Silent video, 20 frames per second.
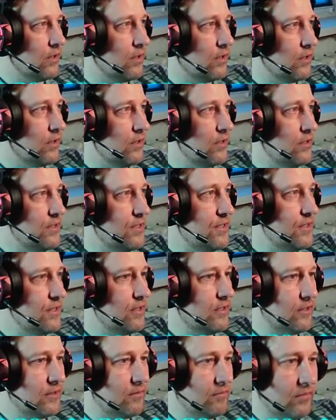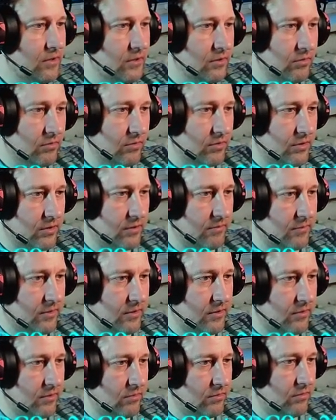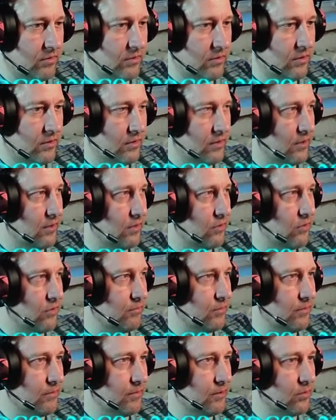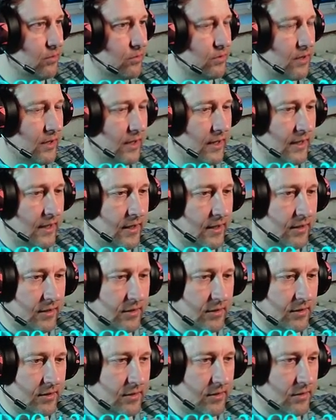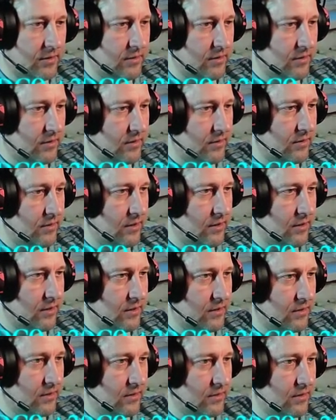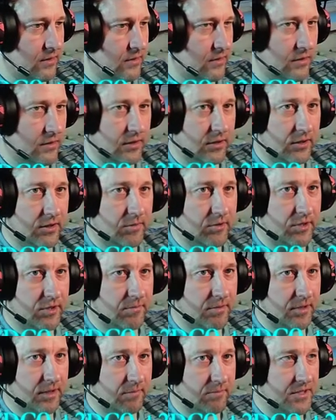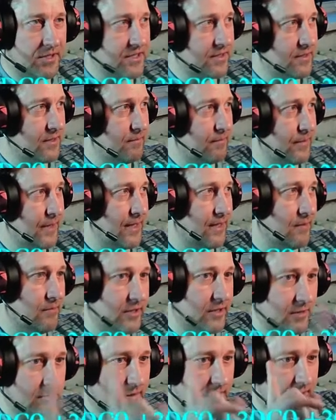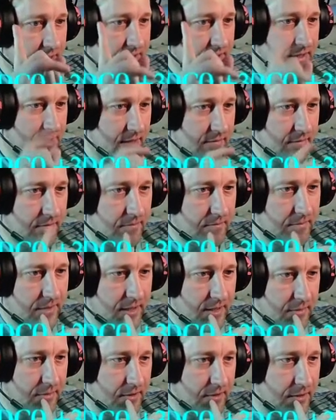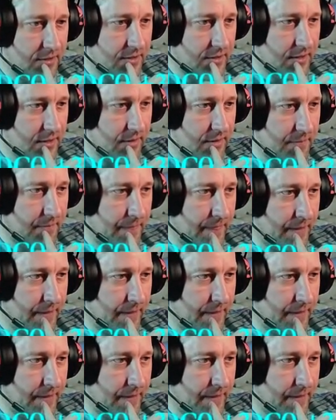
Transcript: Не сильный минус там, да, но и не огромный плюс. А, так, а, ладно, мы тебя пока, пока мы тебя оставим, пока мы тебя оставим.